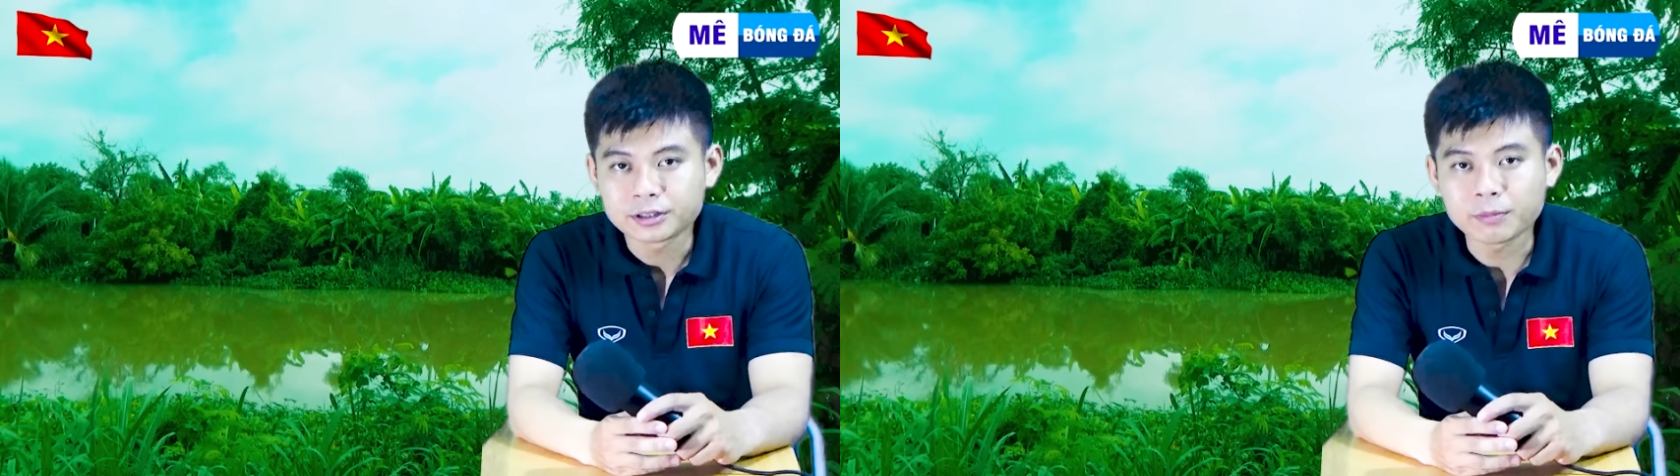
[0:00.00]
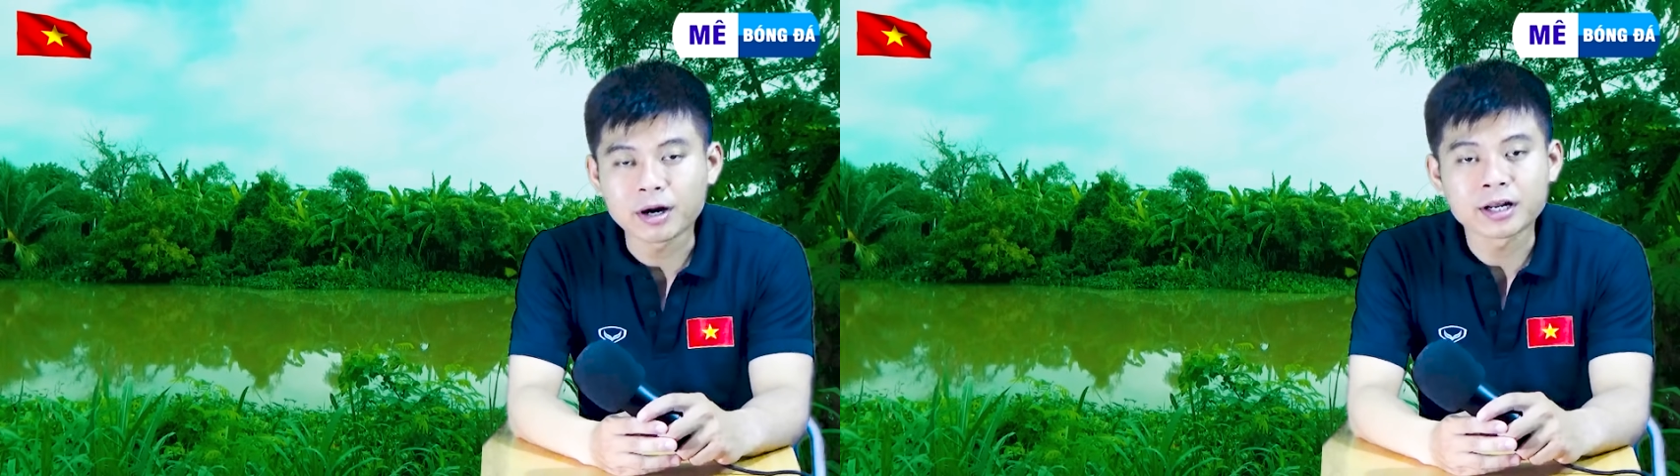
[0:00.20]

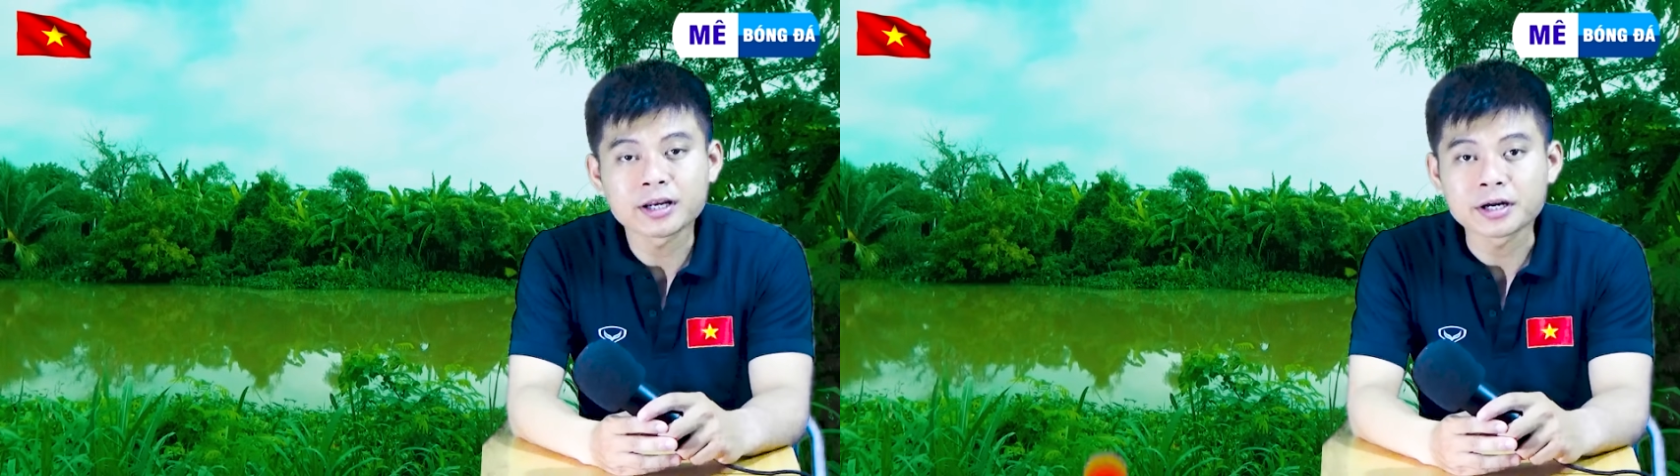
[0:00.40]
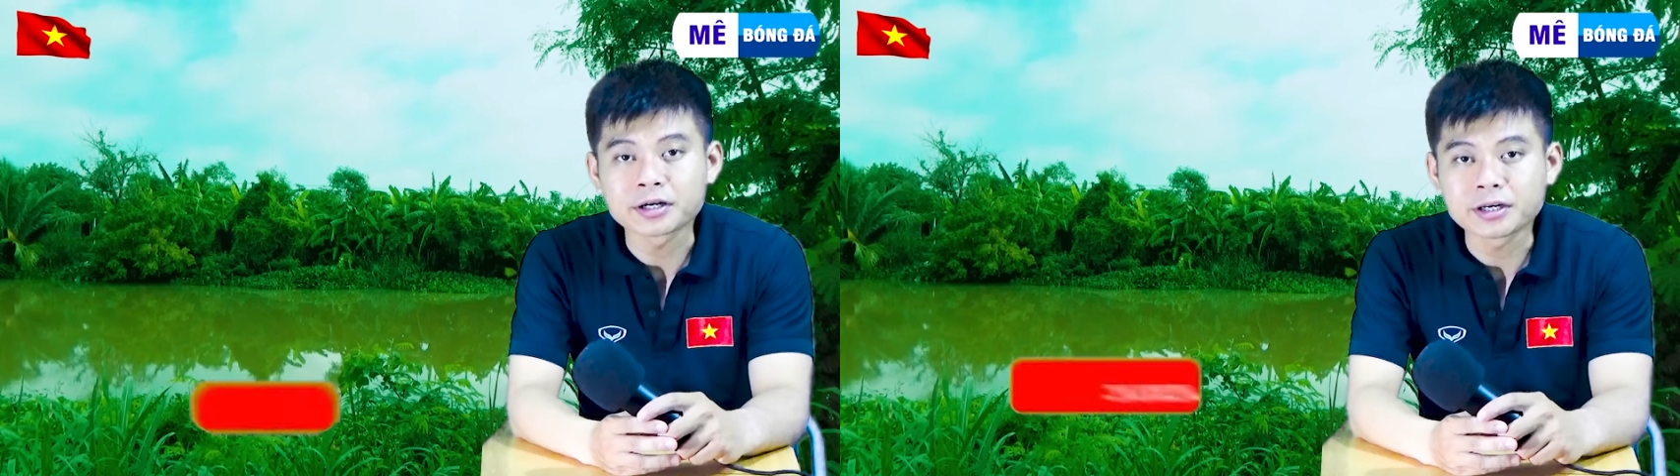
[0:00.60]
Các bạn
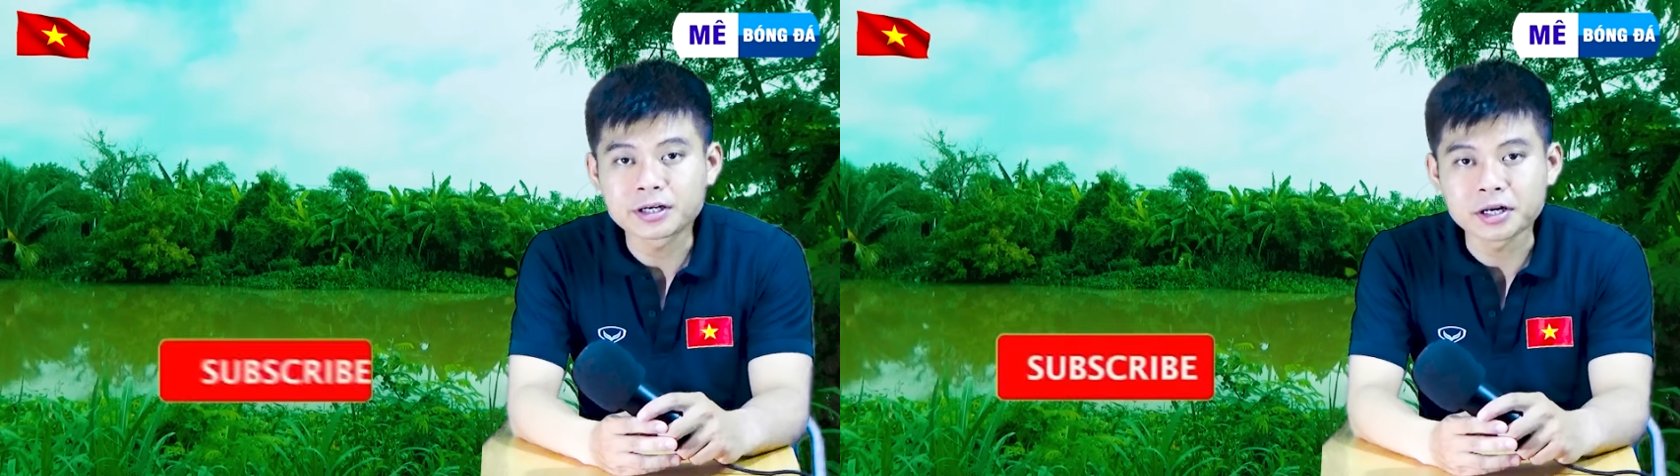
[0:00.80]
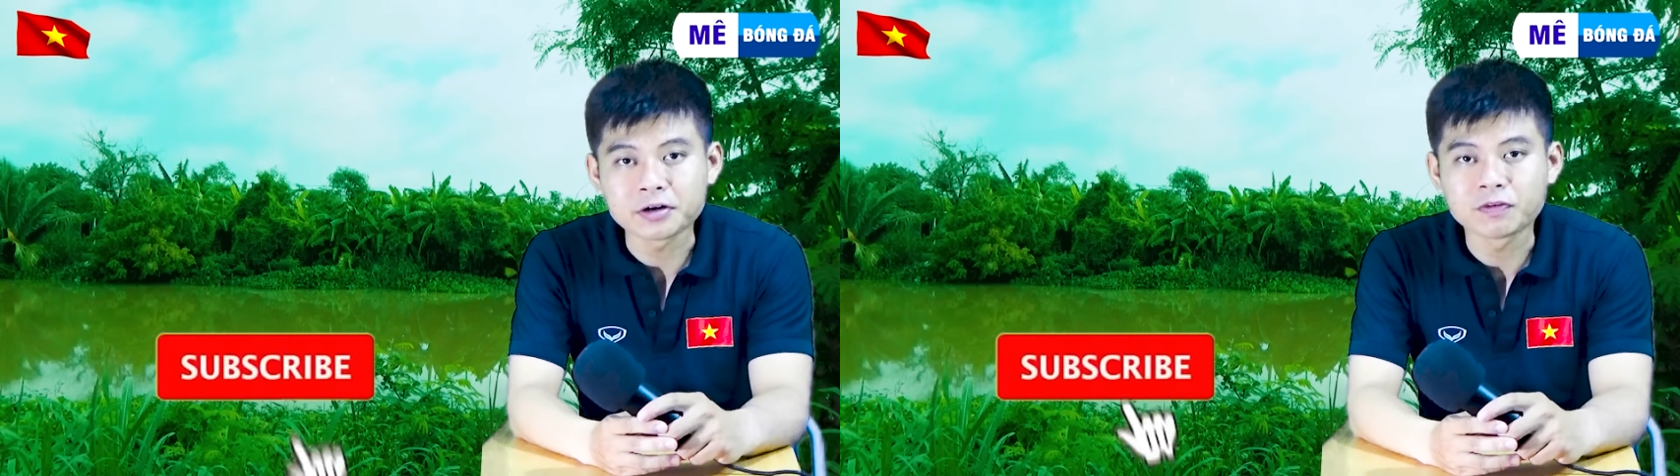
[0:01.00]
hãy đăng ký
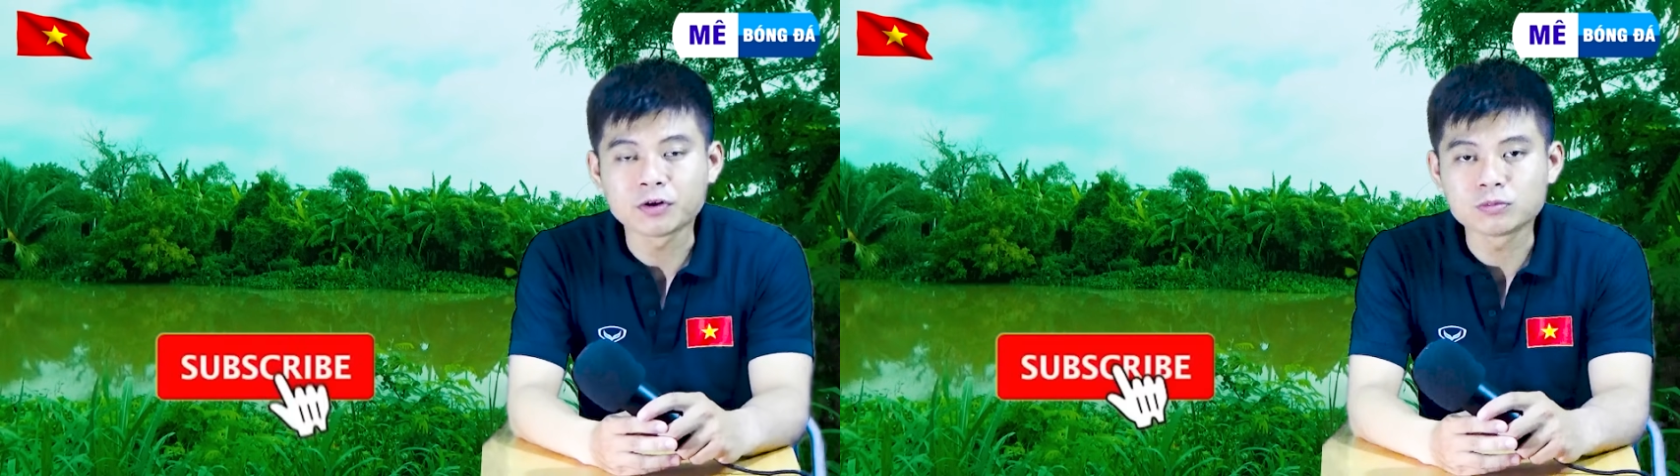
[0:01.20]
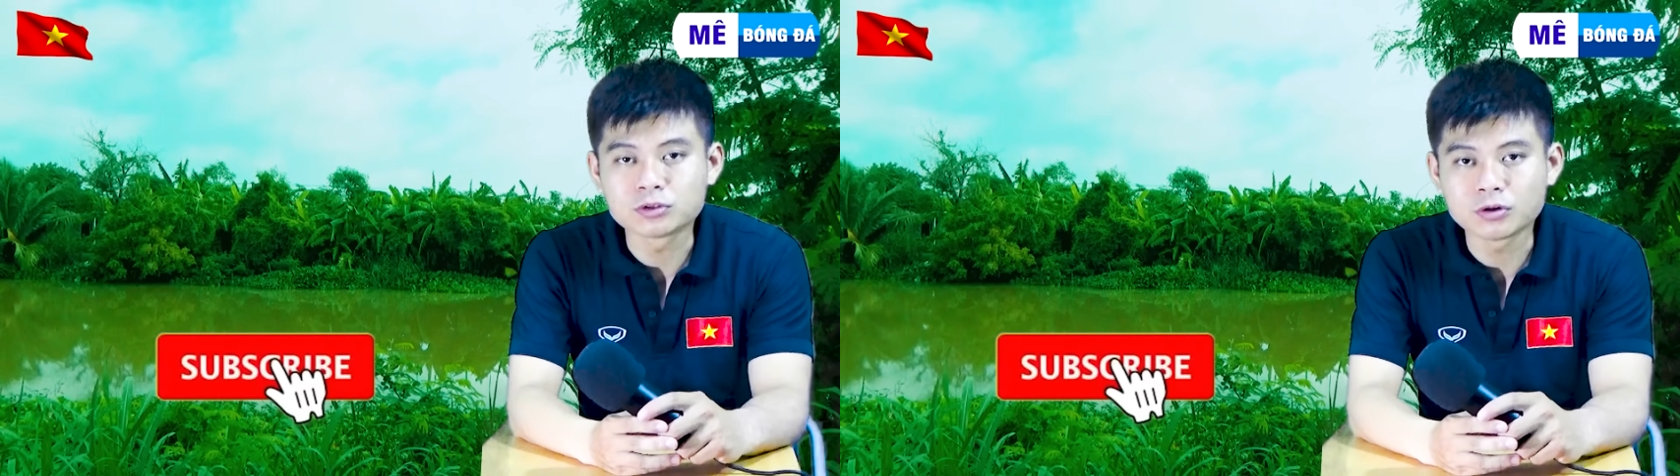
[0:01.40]
kênh và
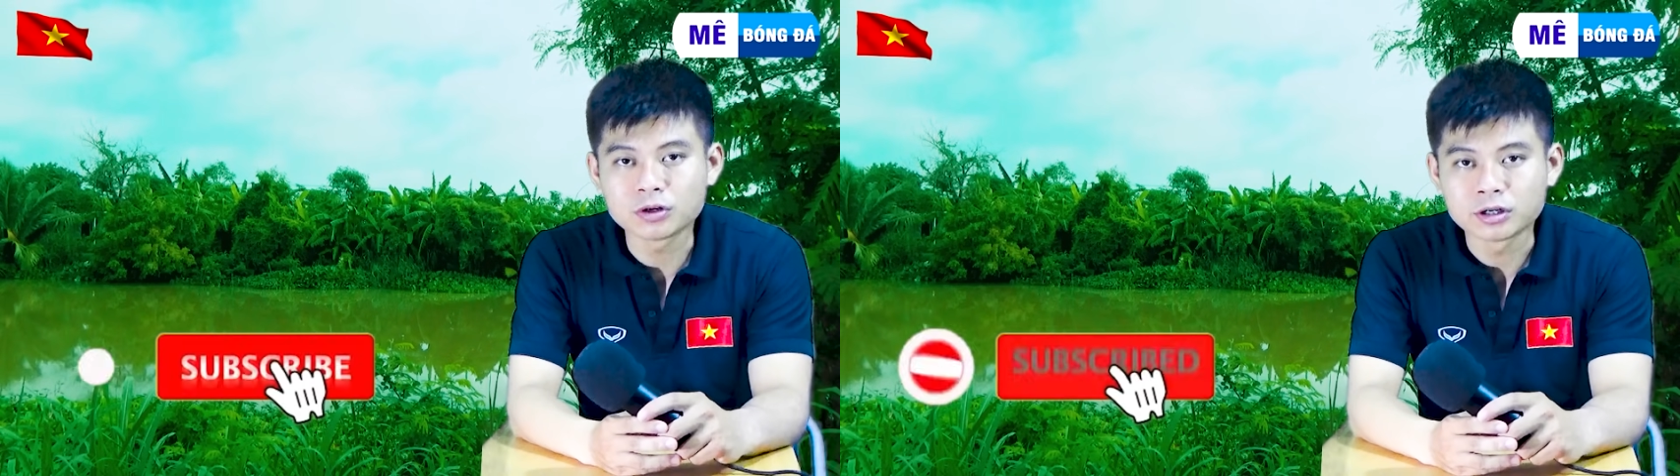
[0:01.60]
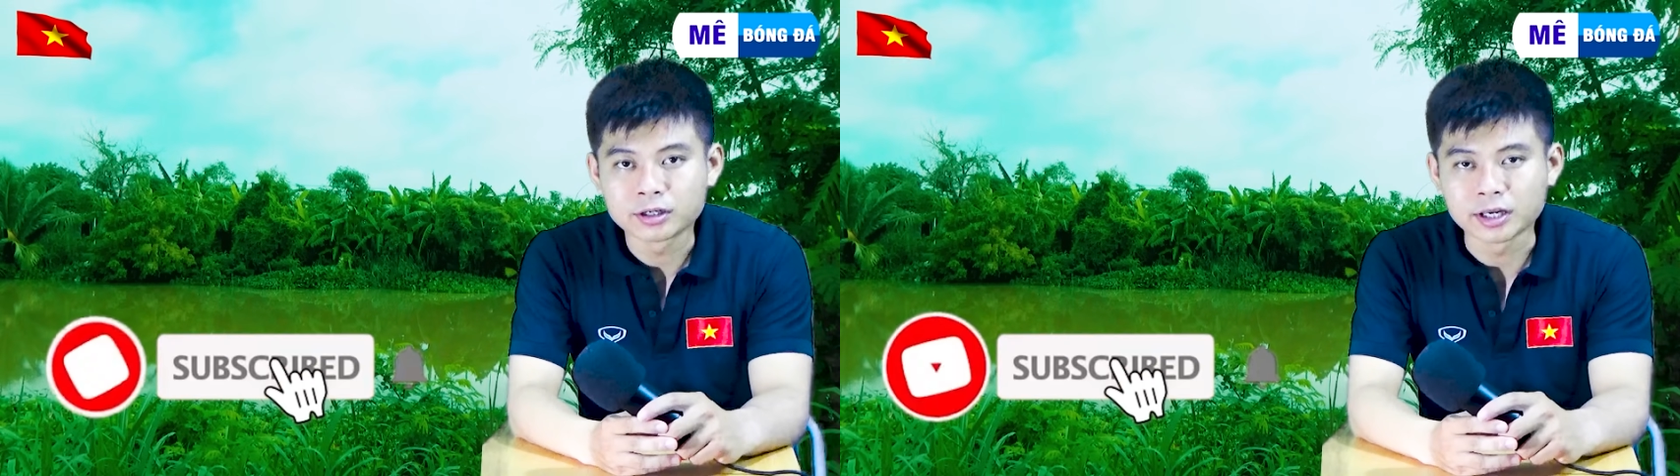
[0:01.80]
rung
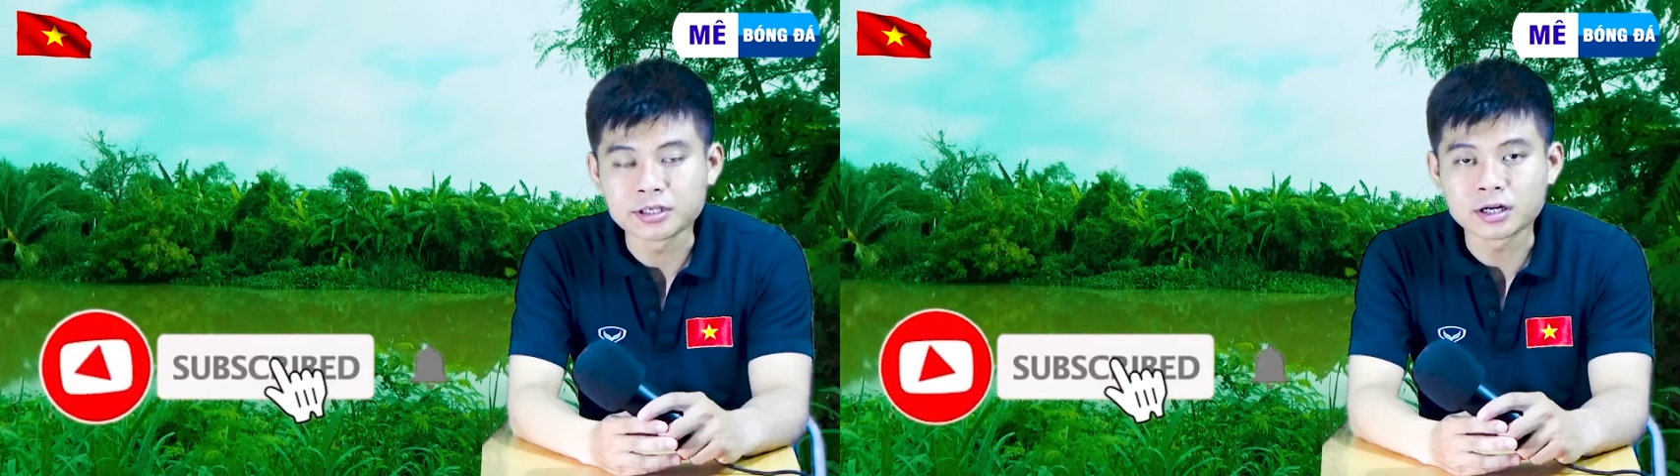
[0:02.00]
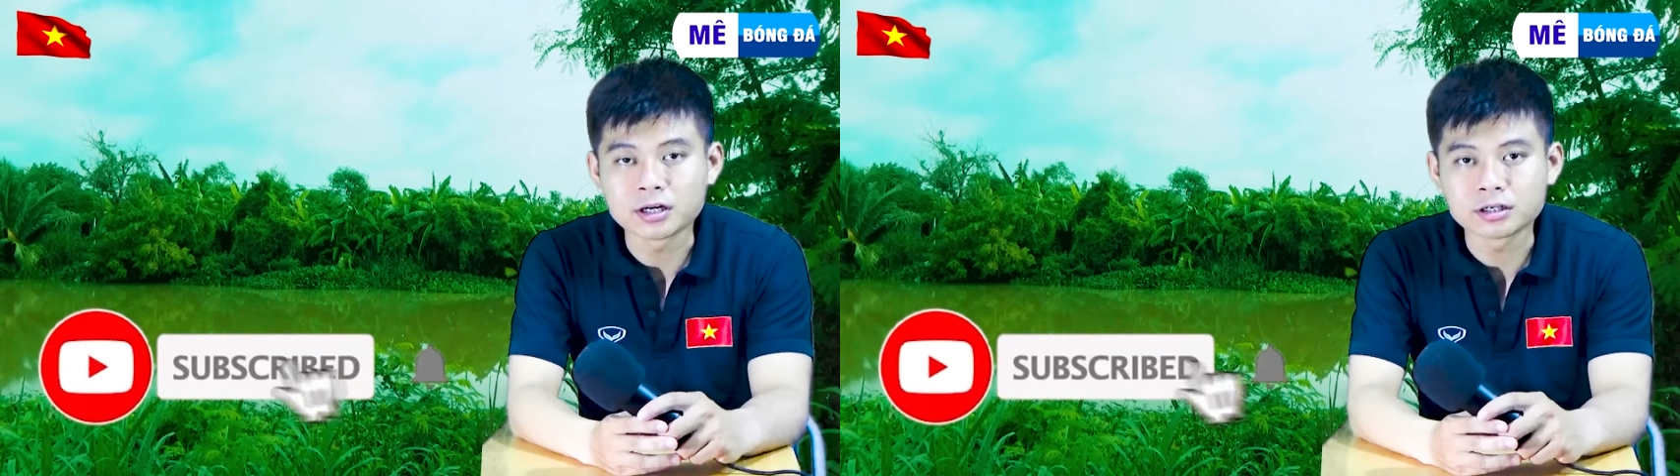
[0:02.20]
chuông để
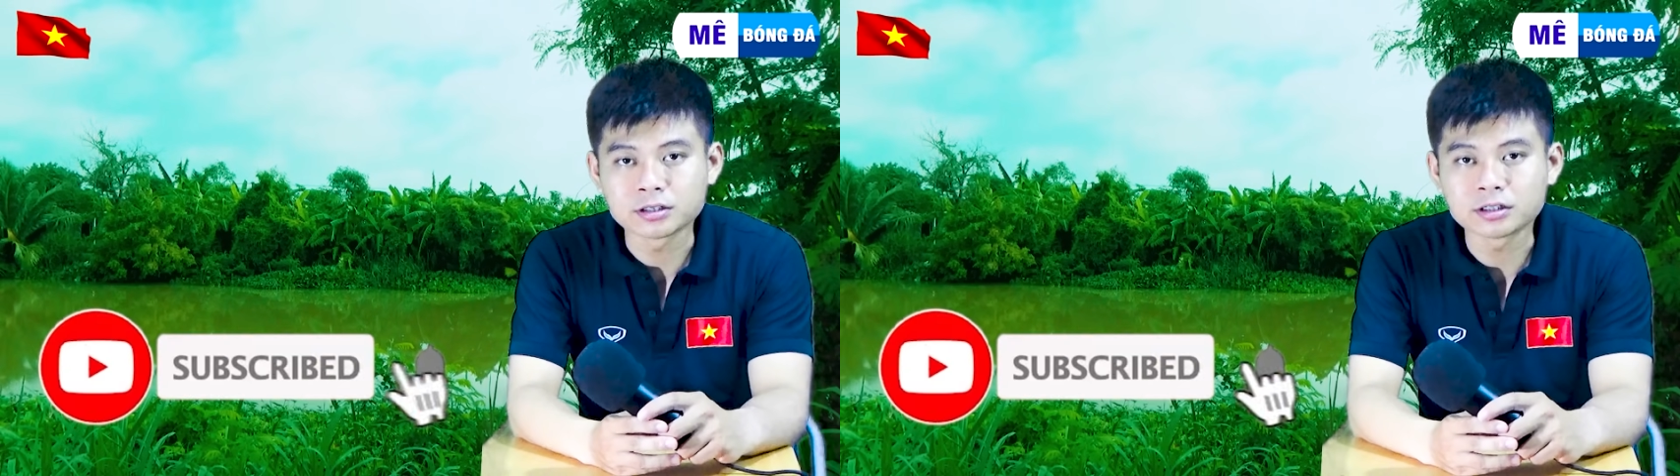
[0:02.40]
nhận được